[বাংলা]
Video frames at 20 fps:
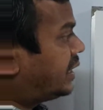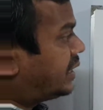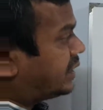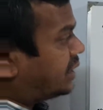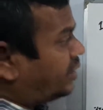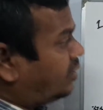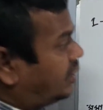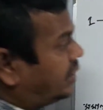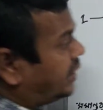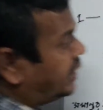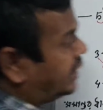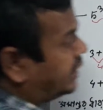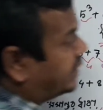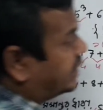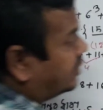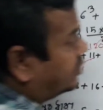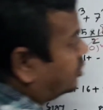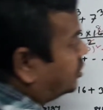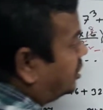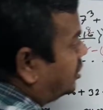তাহলে এইটা
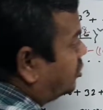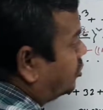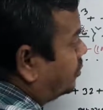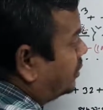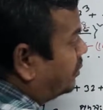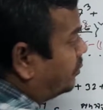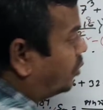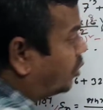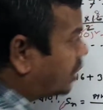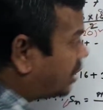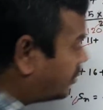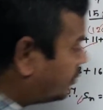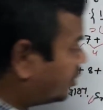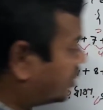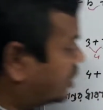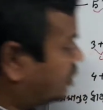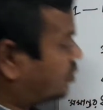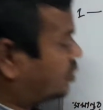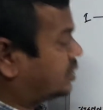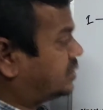যদি তোমরা মুখে
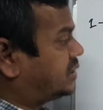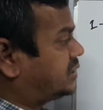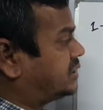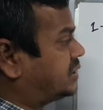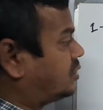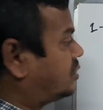মুখে করতে চাও